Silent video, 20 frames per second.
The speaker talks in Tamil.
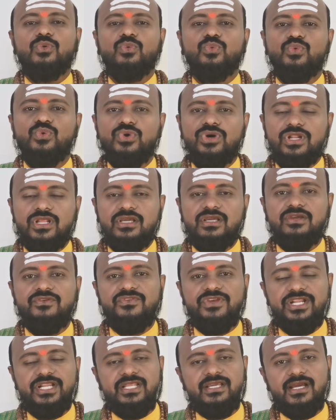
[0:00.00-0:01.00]
உங்களுக்கு
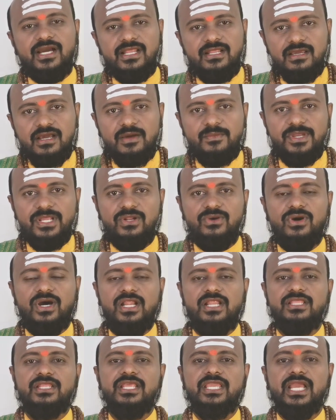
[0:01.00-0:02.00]
வீட்டுக்கு அருகாமையிலோ
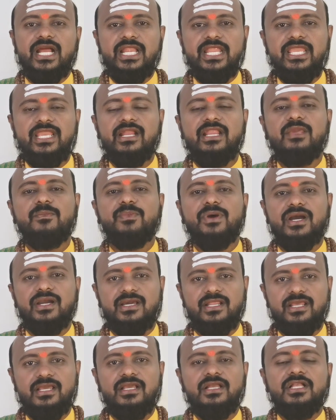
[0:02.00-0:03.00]
அல்லது நீங்கள் அடிக்கடி பார்க்குற